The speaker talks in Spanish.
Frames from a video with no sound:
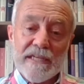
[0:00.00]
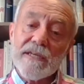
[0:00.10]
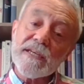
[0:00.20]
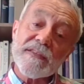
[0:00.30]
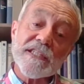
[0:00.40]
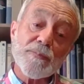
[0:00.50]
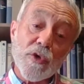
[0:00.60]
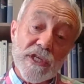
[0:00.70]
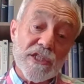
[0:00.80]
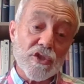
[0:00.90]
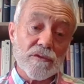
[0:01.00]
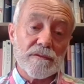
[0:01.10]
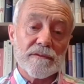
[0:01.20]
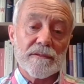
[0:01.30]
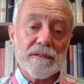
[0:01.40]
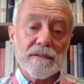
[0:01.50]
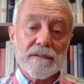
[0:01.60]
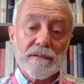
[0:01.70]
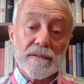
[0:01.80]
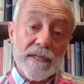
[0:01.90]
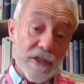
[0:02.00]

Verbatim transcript: Quizás por eso las